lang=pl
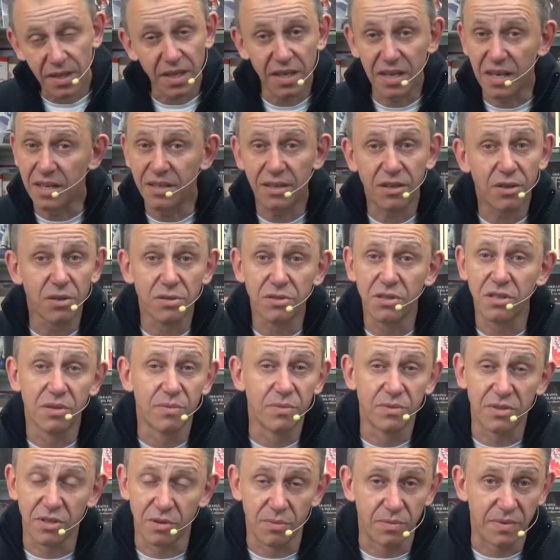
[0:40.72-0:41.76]
Ja nie chodzę do
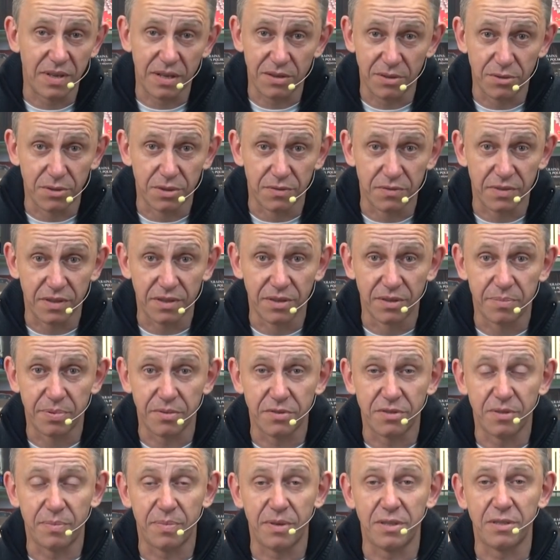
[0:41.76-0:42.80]
Muzeum Narodowego,
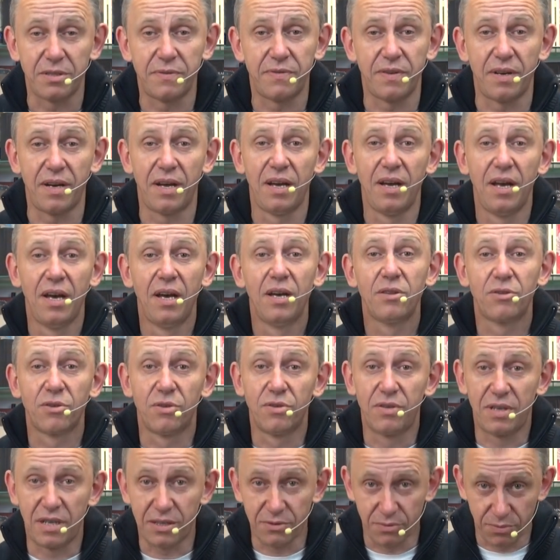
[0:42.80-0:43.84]
proszę Państwa, to
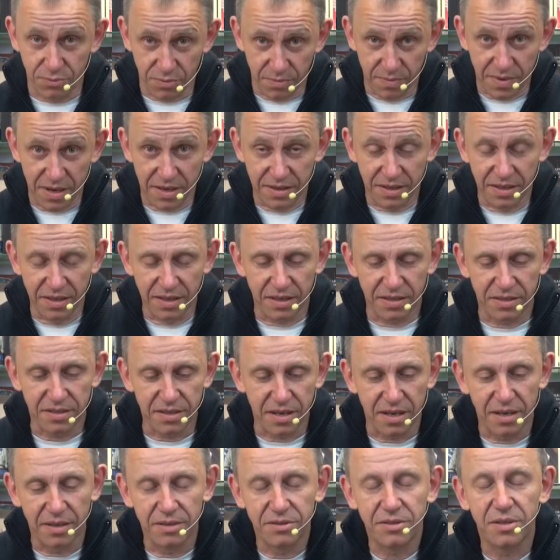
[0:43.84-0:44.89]
od razu, to ma
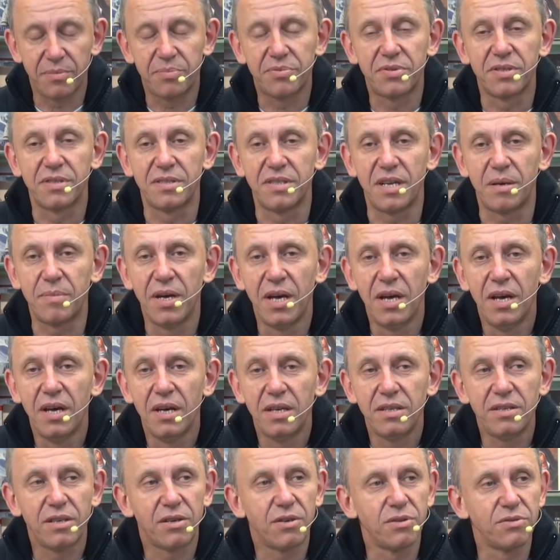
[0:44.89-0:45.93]
dygresja, się przyznam.
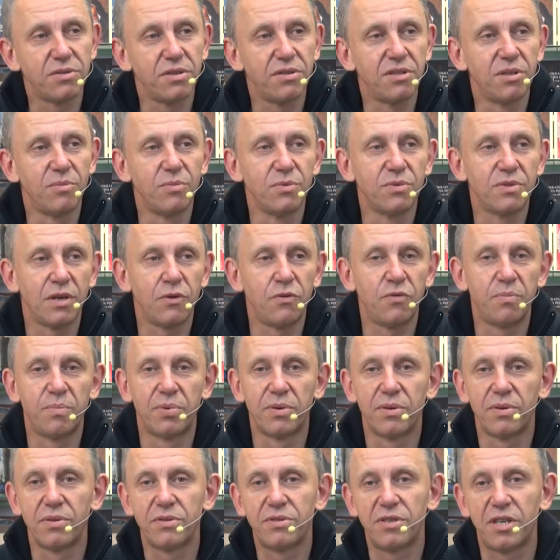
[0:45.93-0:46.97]
Nie chodzę do muzeów,
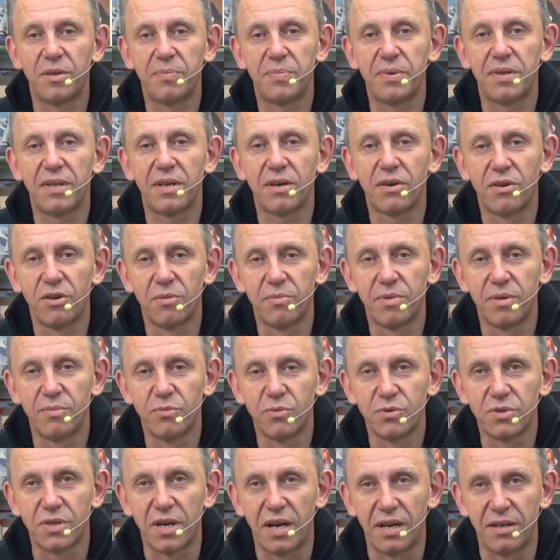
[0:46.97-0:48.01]
bo cierpię na chorobę
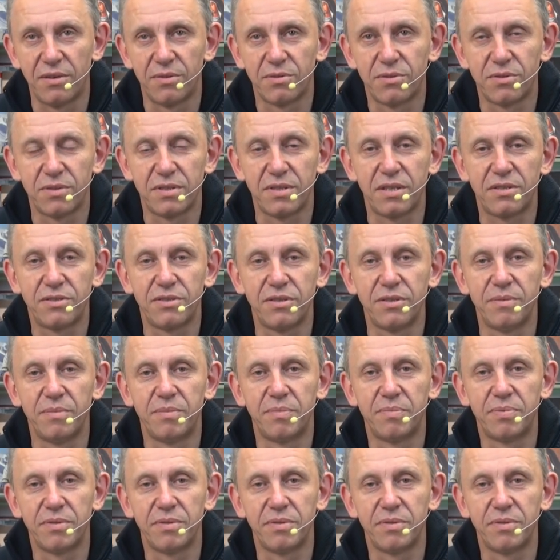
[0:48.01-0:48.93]
muzealną, to znaczy